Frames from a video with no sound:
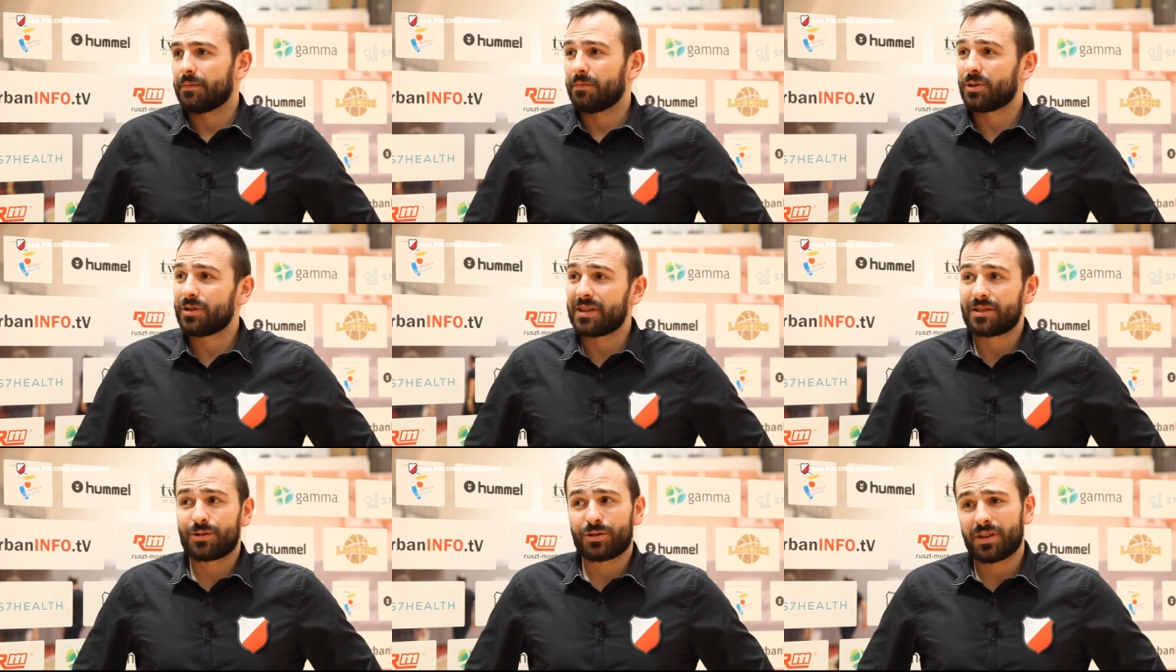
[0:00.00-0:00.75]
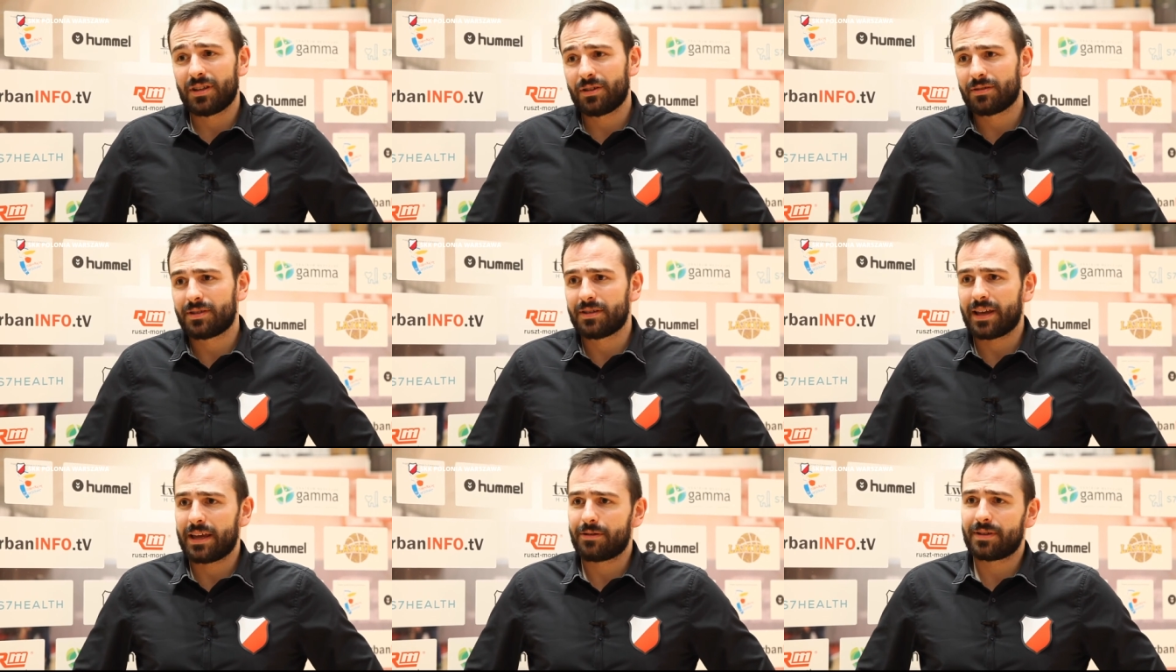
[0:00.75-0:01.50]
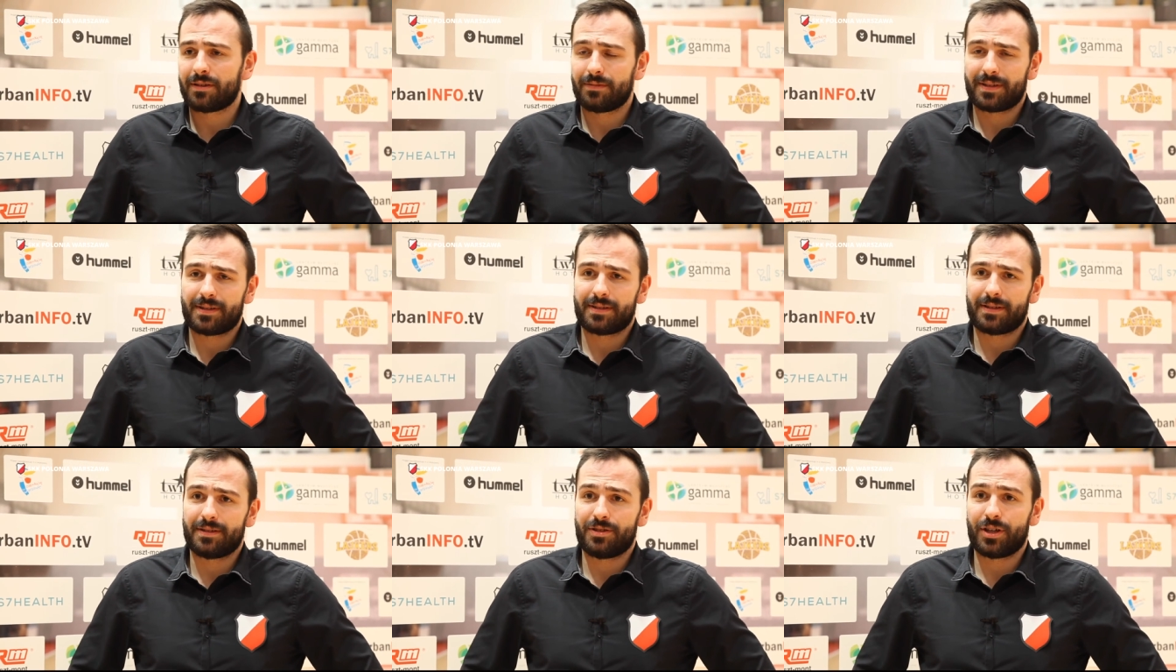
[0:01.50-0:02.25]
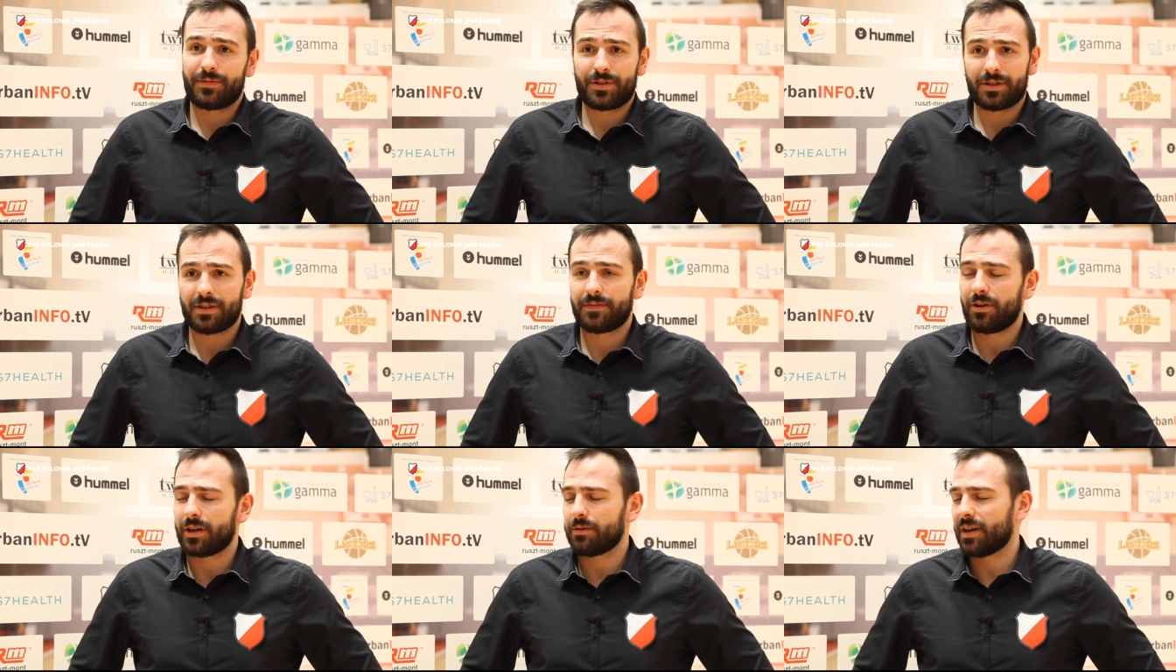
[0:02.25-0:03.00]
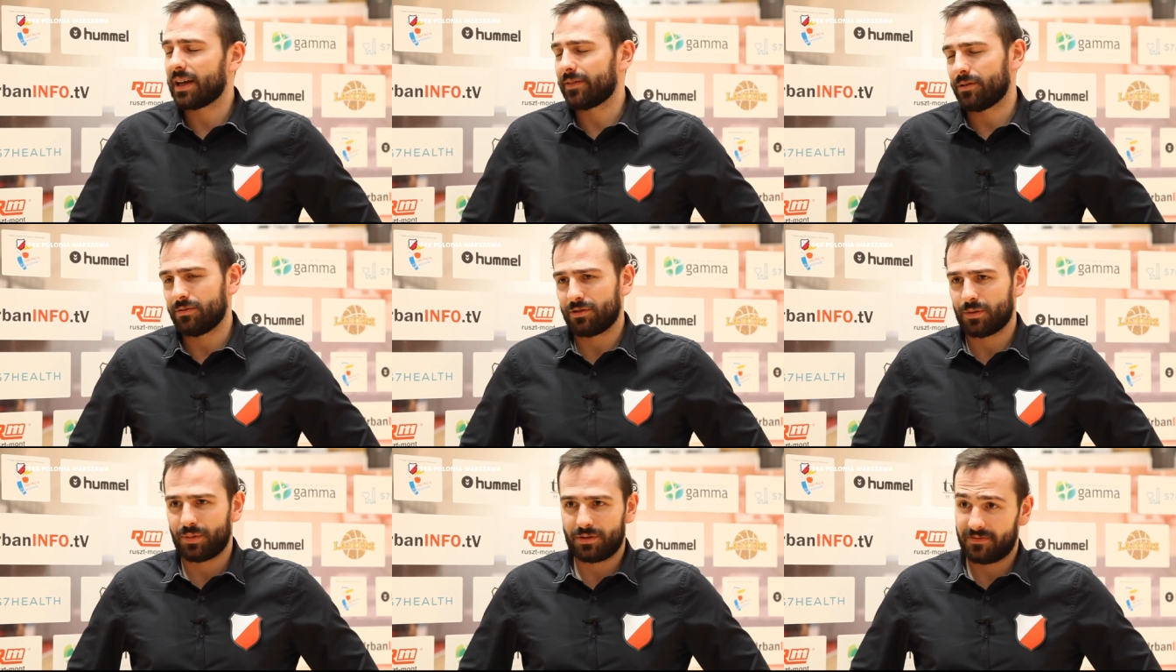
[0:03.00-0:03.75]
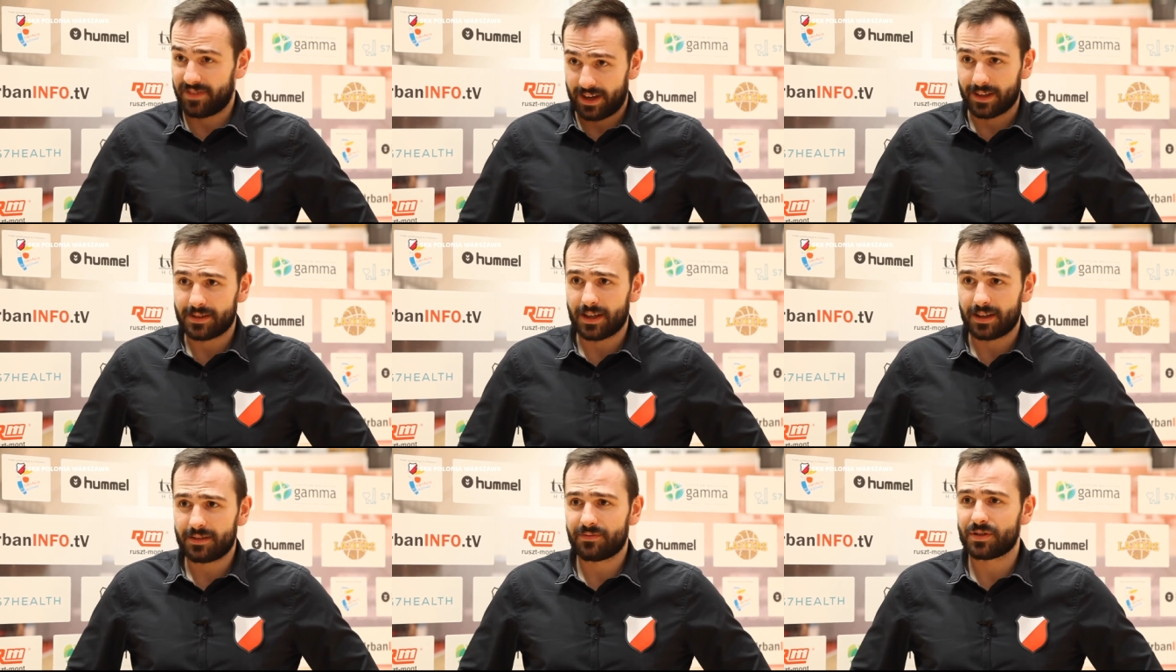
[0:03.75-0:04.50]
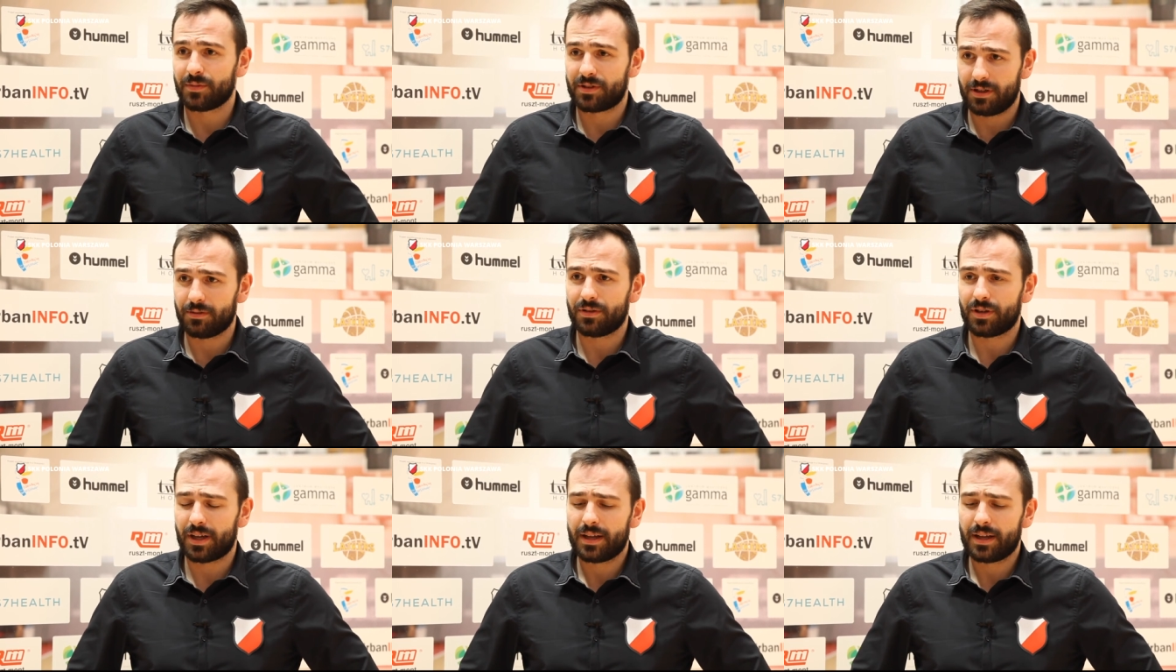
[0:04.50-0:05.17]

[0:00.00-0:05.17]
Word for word: może nas troszkę nie doceniają, natomiast dziewczyny wykonały kawał roboty w wakacje, wzmocniły się.